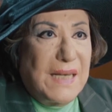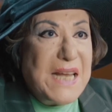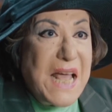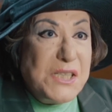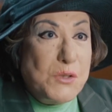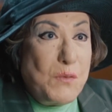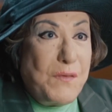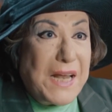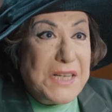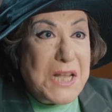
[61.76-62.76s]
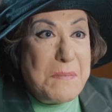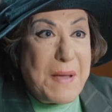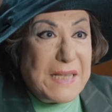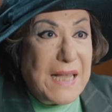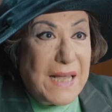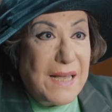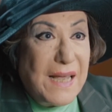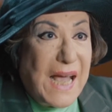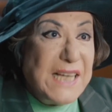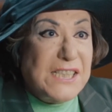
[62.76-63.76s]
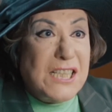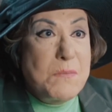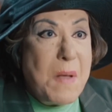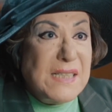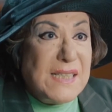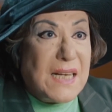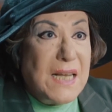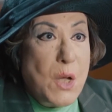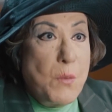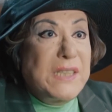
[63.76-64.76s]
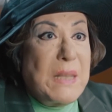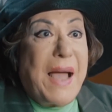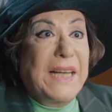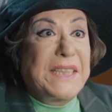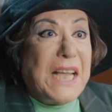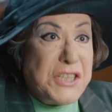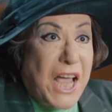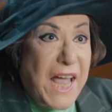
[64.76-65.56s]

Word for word: لكن عايز سلفه علشان بدله عايز تتمنظر وانت ما حليتكش